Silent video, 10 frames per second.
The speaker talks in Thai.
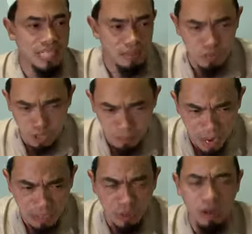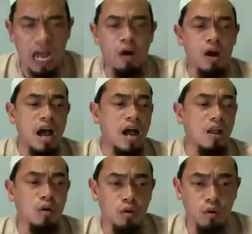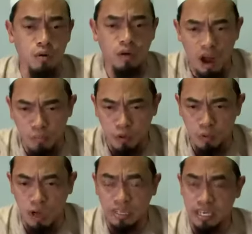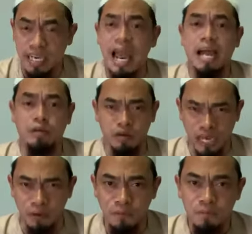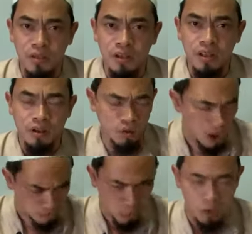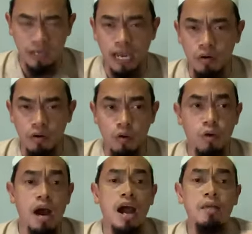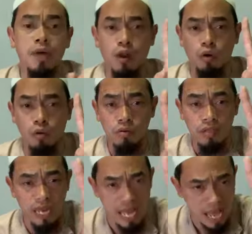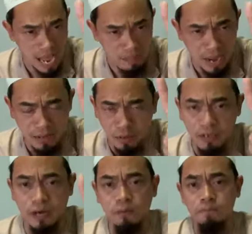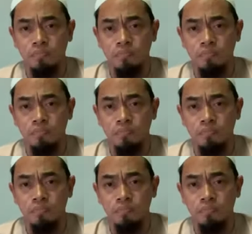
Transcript: ทรัพย์สมบัติของเขาอะห์ลูฮุครอบครัวเครือญาติของเขาครอบครัวเขาวะอามาลูฮุและอามันของเขา